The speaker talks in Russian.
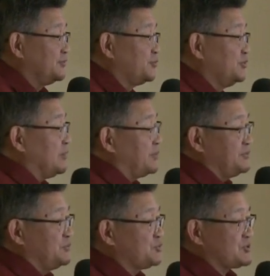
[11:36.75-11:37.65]
Куда
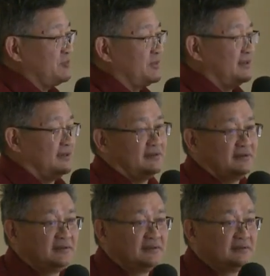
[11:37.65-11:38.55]
пойдет душа моя?
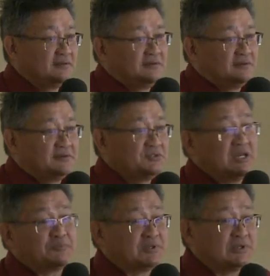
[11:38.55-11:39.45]

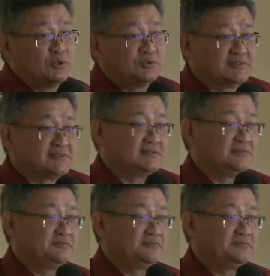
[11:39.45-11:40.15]
Неопределенность.